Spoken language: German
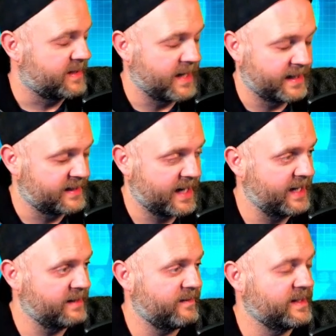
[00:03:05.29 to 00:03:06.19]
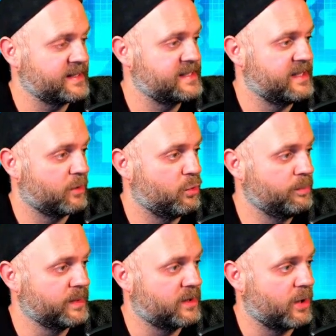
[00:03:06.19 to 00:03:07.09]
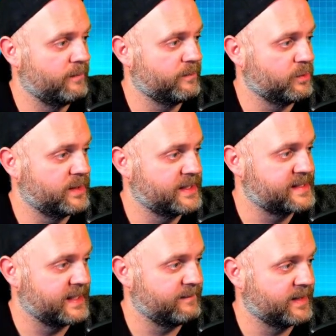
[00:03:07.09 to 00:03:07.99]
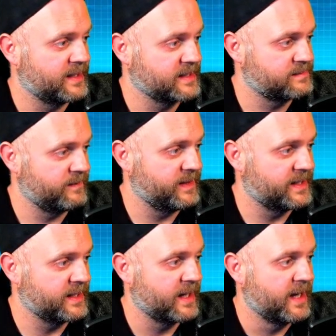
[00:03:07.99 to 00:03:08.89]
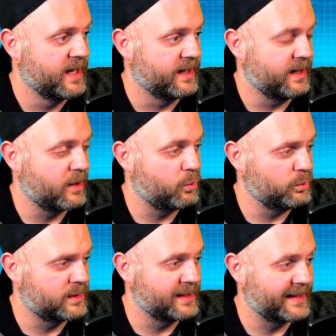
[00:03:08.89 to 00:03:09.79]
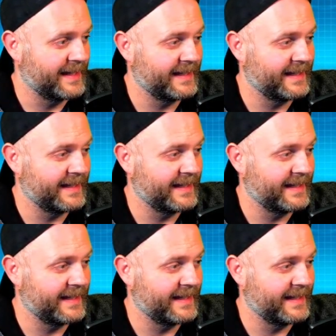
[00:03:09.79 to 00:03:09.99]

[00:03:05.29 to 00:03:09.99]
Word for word: eine Trendwende, sind nach oben gekommen und jetzt sehen wir, dass wir wieder nach unten gehen.